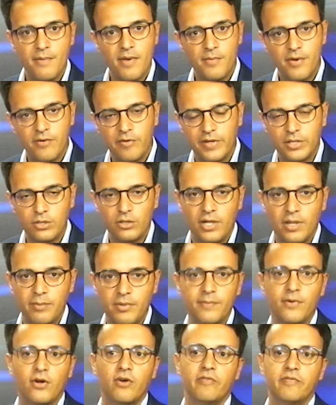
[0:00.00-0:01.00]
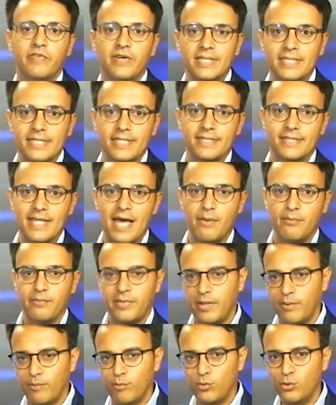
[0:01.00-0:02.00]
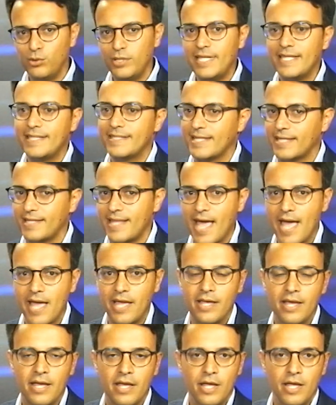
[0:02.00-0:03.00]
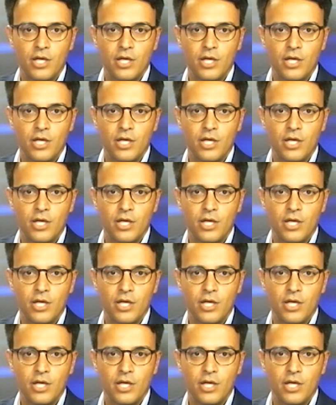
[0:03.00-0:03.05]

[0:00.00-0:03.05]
abbiamo fatto la prima conferenza stampa, Munnizza Day,